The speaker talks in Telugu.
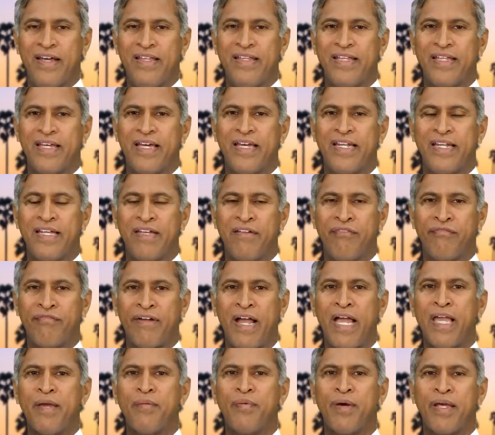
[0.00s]
అందుకని ఈ
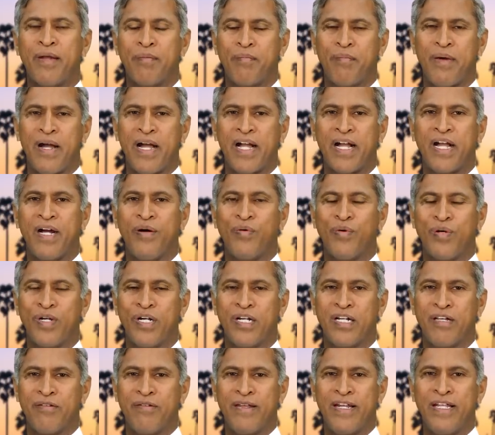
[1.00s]
ఫైబర్ బాగా
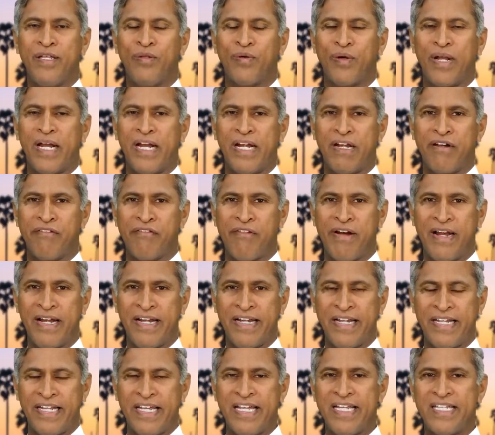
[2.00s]
ఉండటం అనేది ఒక
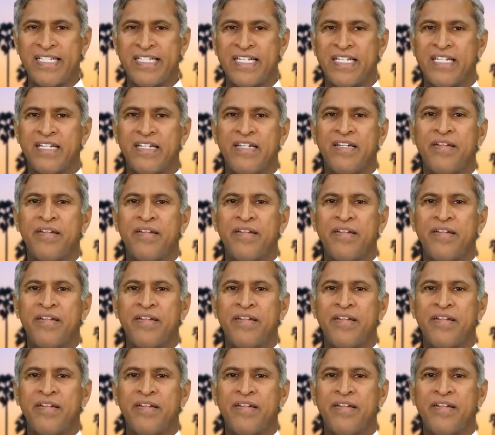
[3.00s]
అడ్వాంటేజ్